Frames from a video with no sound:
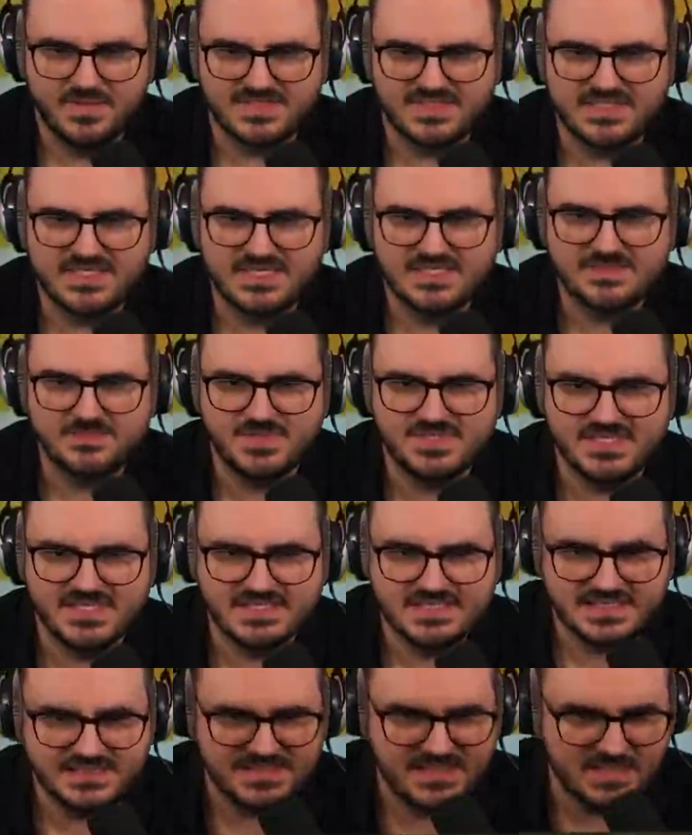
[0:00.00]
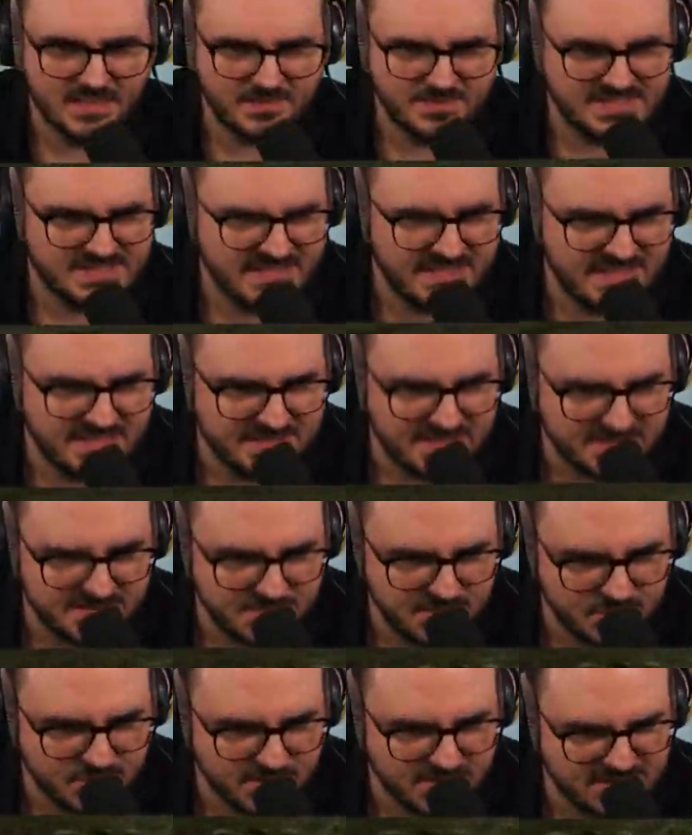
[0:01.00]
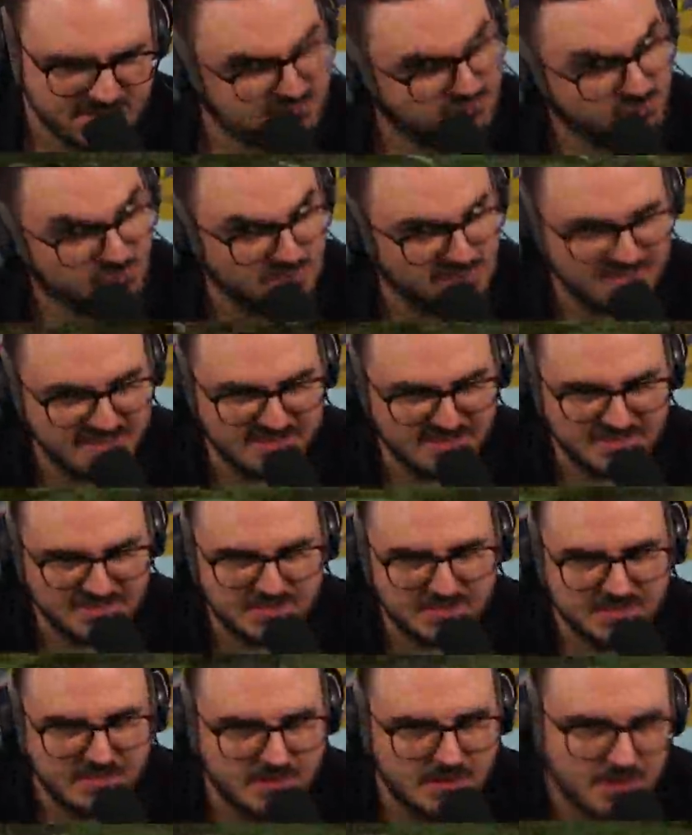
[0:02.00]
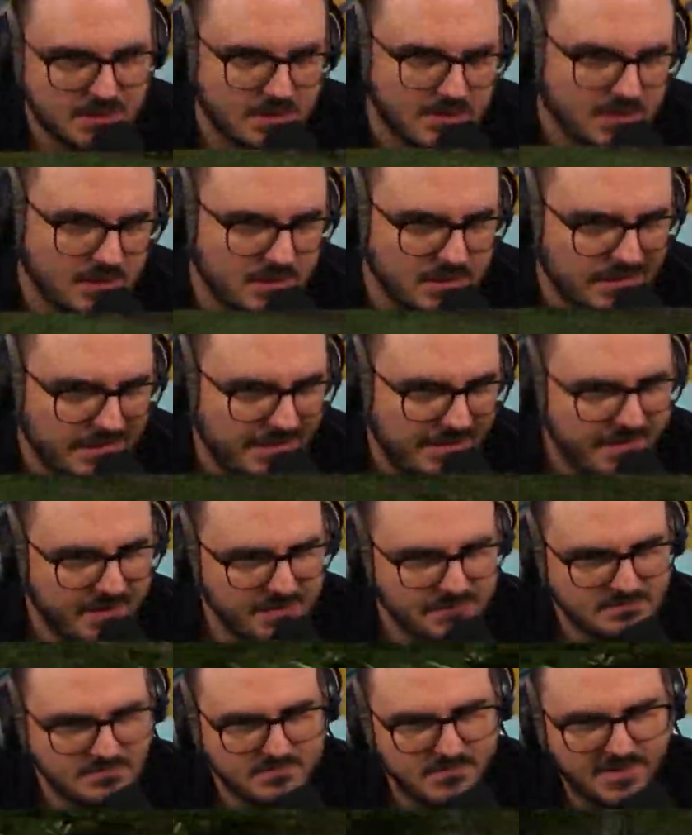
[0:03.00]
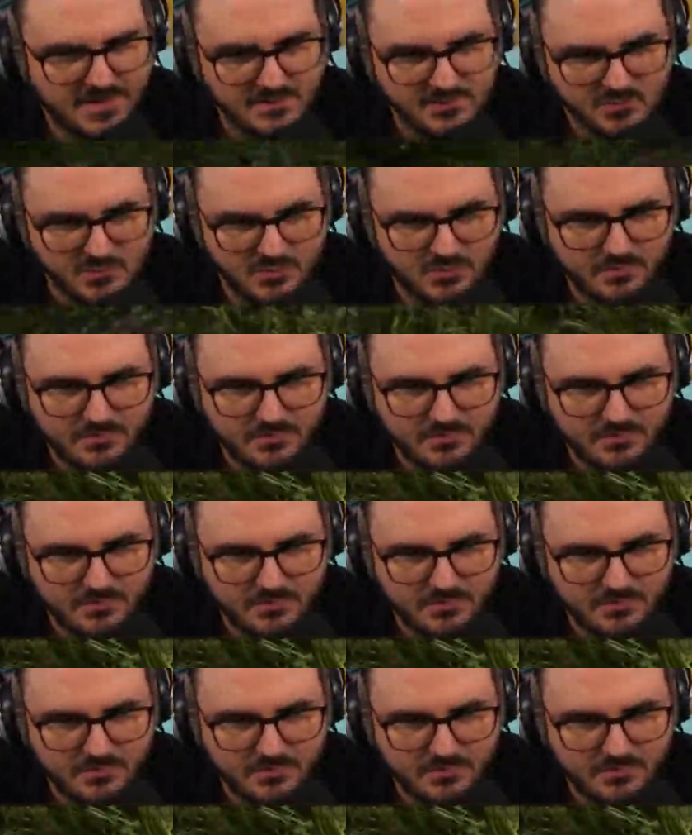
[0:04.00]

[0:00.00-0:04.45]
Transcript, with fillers: ich jetzt bis jetzt gesehen habe, ist KI-technisch schon ganz cool eigentlich. Okay. Also,